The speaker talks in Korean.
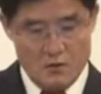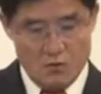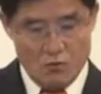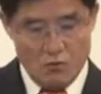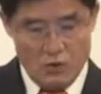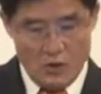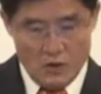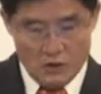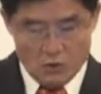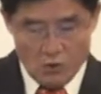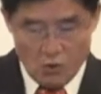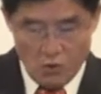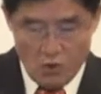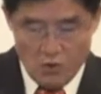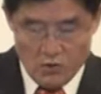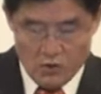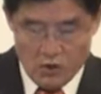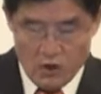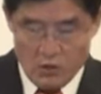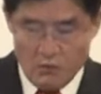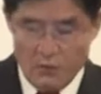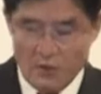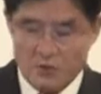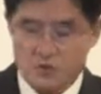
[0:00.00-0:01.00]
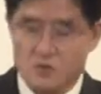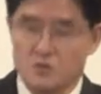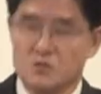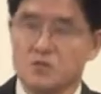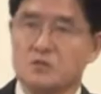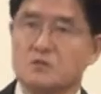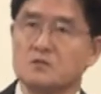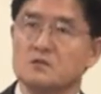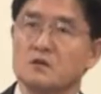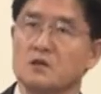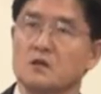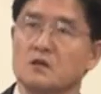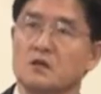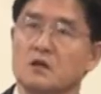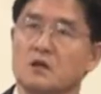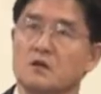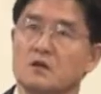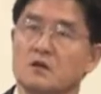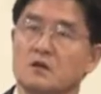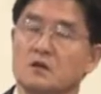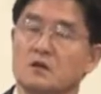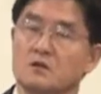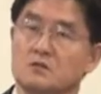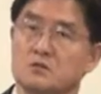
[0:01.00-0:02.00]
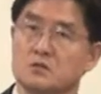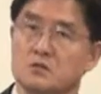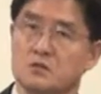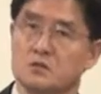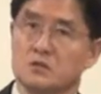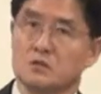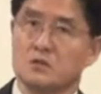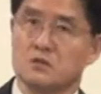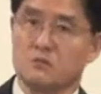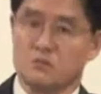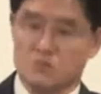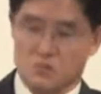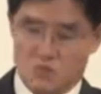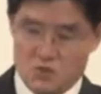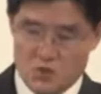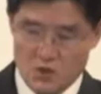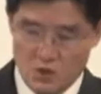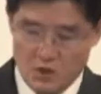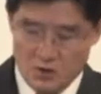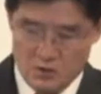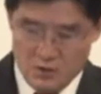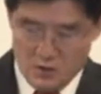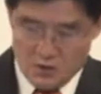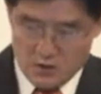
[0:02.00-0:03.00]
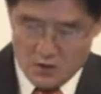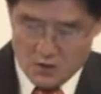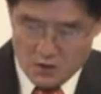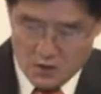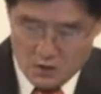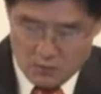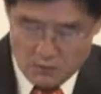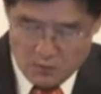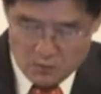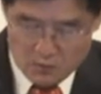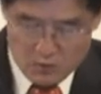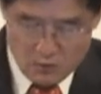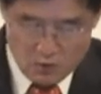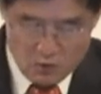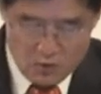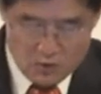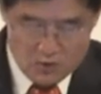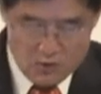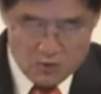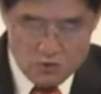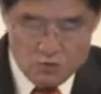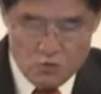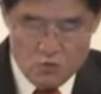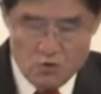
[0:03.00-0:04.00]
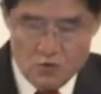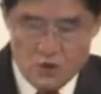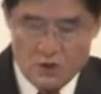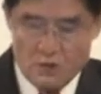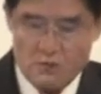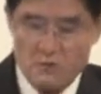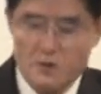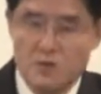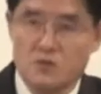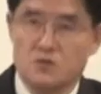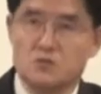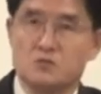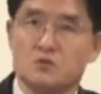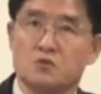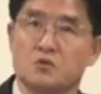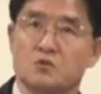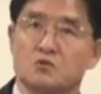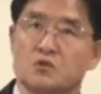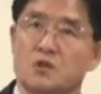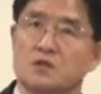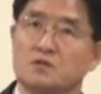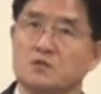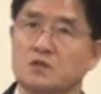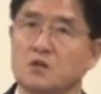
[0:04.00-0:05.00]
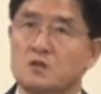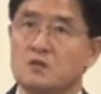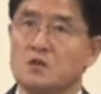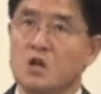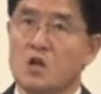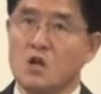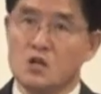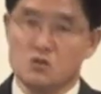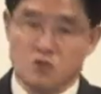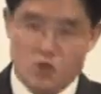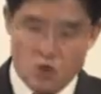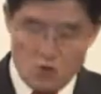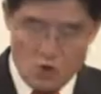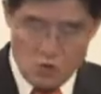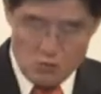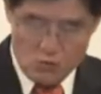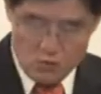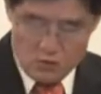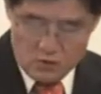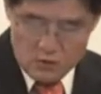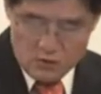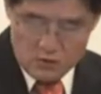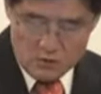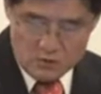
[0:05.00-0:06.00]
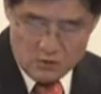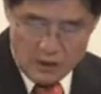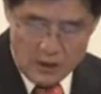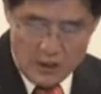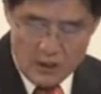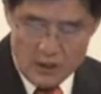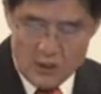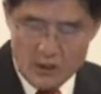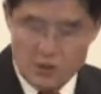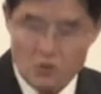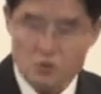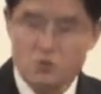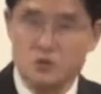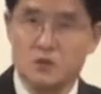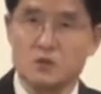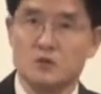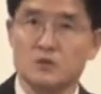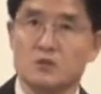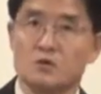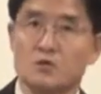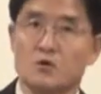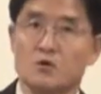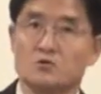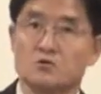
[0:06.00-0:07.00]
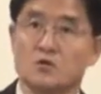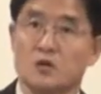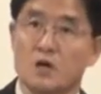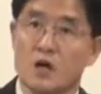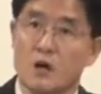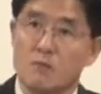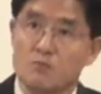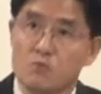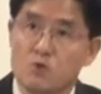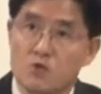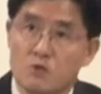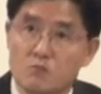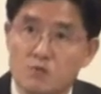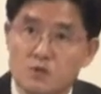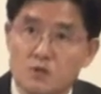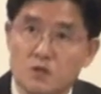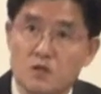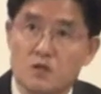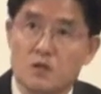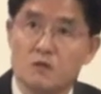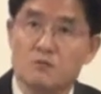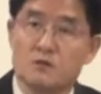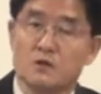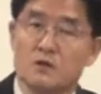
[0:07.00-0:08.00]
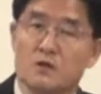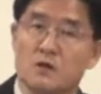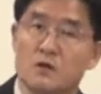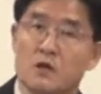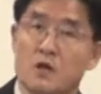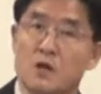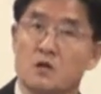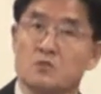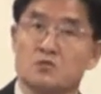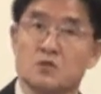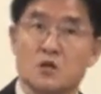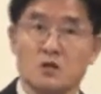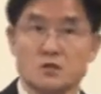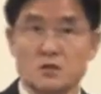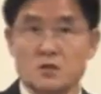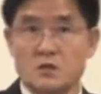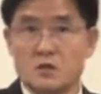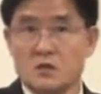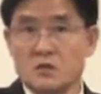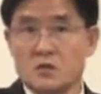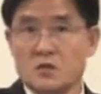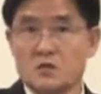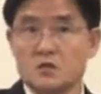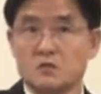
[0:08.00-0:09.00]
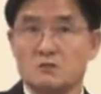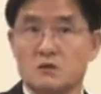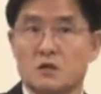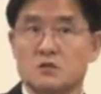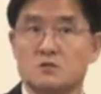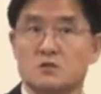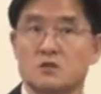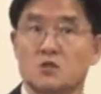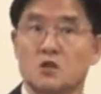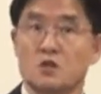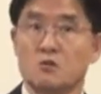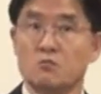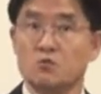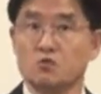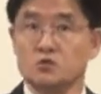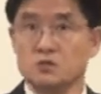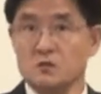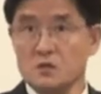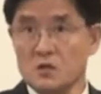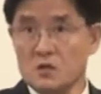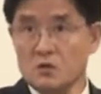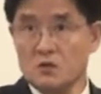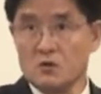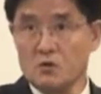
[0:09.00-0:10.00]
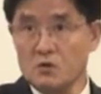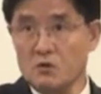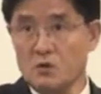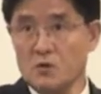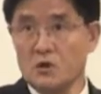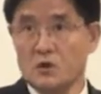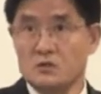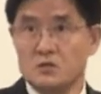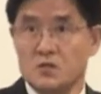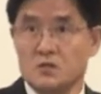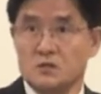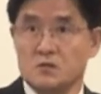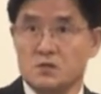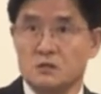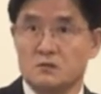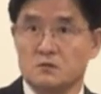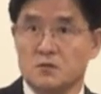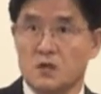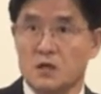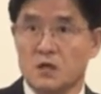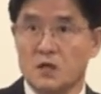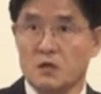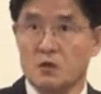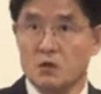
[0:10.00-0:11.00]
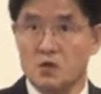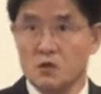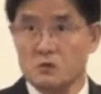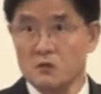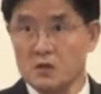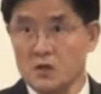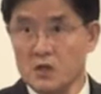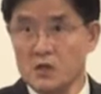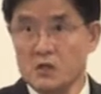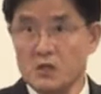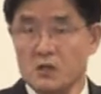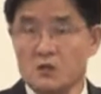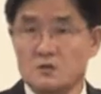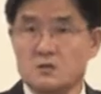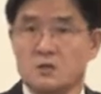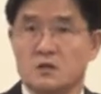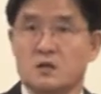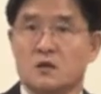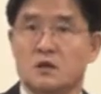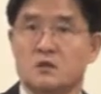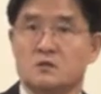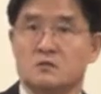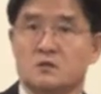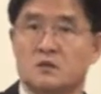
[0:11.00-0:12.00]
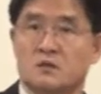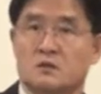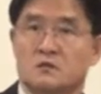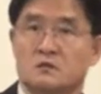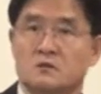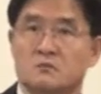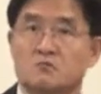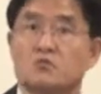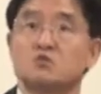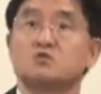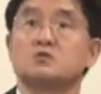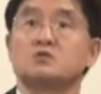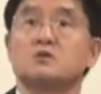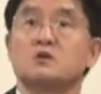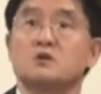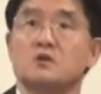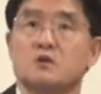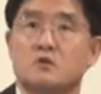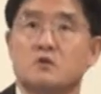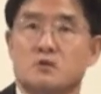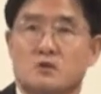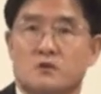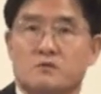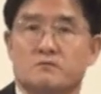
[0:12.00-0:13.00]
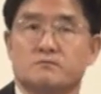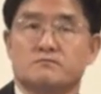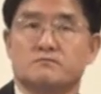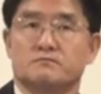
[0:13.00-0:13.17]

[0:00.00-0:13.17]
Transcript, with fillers: 왜 교인들은 마치 천사라 된 것처럼 전혀 근거 없는 도덕적 우월감을 가지고 세상은 죄로 물든 타락하고 더러운 것으로 함부로 비난합니까? 절대로 그러지 마세요. 여러분 무슨 근거로 세상은 타락했고 여러분 의인이라 생각하세요? 무슨 근거로?